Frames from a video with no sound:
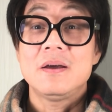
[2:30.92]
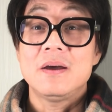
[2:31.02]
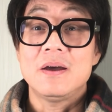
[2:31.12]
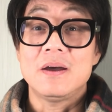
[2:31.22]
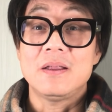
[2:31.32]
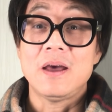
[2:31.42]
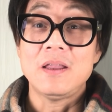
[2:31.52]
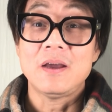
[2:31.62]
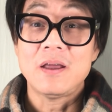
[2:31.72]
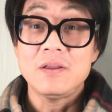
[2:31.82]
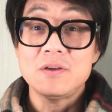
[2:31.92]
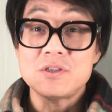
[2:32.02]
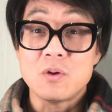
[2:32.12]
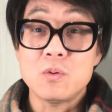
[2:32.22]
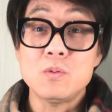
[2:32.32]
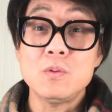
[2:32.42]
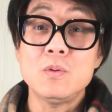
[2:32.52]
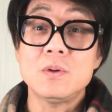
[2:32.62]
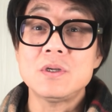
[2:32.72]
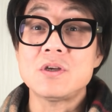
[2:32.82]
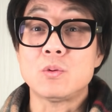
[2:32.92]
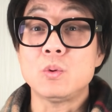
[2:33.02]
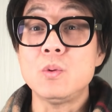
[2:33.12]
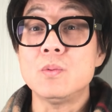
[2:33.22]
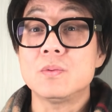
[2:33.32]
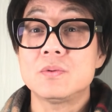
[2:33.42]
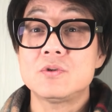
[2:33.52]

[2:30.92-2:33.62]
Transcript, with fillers: 啊还能看那个小窟窿、个小洞，